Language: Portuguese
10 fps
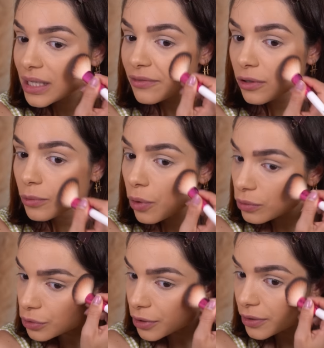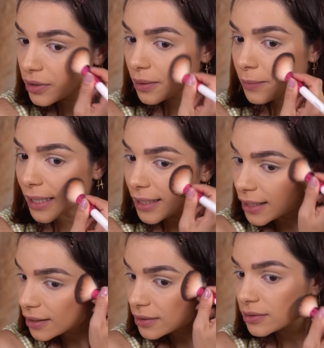Serve como um contorno também,
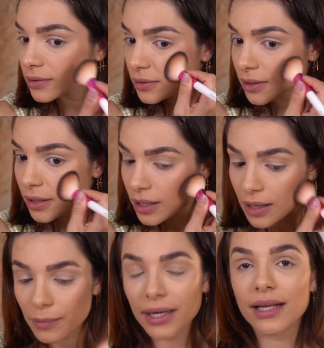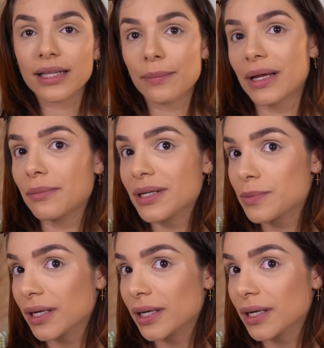né? Pra quem tem a pele mais